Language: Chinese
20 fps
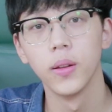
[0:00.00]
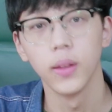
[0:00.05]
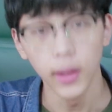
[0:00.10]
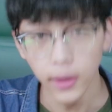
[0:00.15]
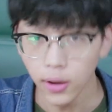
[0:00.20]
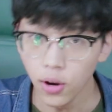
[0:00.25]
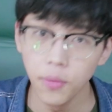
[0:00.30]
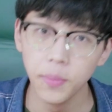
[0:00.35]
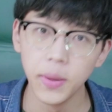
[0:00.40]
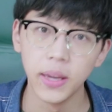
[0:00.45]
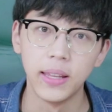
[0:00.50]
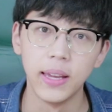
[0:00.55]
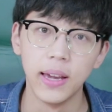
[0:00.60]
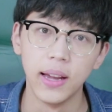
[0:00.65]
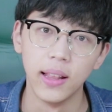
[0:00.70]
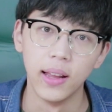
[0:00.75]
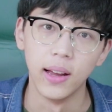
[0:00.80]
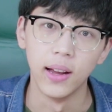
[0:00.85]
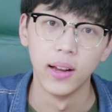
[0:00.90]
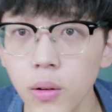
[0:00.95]
它又没
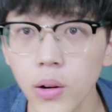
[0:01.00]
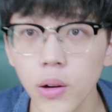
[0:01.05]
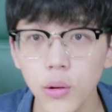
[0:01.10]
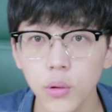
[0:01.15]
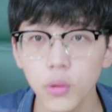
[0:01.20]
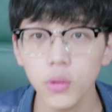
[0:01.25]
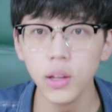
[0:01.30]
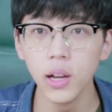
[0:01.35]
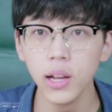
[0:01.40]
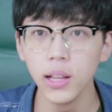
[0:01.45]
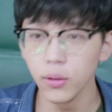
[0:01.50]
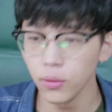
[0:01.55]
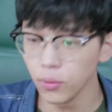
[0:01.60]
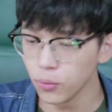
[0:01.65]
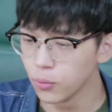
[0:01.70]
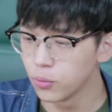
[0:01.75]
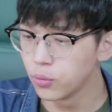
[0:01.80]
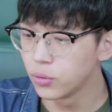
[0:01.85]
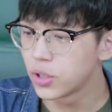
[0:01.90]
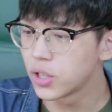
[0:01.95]
电了，我撸了
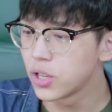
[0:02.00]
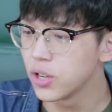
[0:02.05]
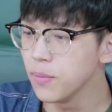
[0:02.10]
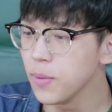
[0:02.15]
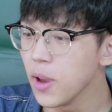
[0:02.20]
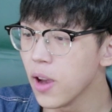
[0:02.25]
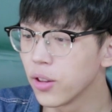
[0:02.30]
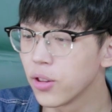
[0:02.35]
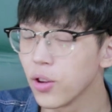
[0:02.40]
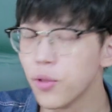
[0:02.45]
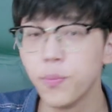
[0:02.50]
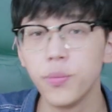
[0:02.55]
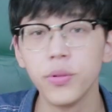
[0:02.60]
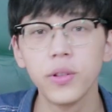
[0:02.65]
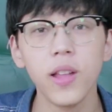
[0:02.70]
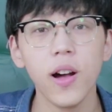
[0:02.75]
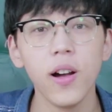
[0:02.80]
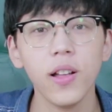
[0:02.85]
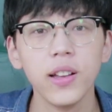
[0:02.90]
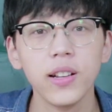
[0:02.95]
五十秒都不
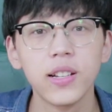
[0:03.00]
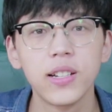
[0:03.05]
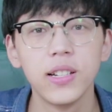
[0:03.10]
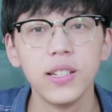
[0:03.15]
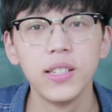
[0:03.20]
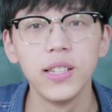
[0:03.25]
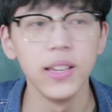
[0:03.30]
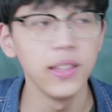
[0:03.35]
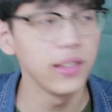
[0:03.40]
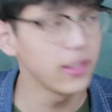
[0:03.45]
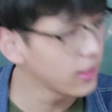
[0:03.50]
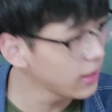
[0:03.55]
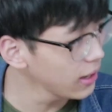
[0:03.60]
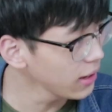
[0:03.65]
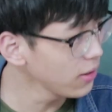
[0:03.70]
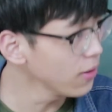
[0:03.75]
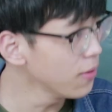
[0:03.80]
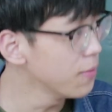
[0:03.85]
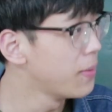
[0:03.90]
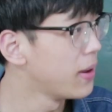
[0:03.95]
到的时间，它
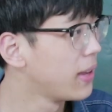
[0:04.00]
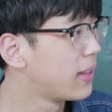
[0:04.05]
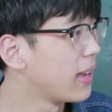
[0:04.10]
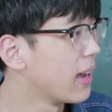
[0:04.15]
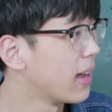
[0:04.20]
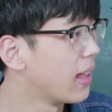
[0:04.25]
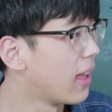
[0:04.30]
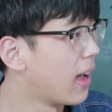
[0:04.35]
又没电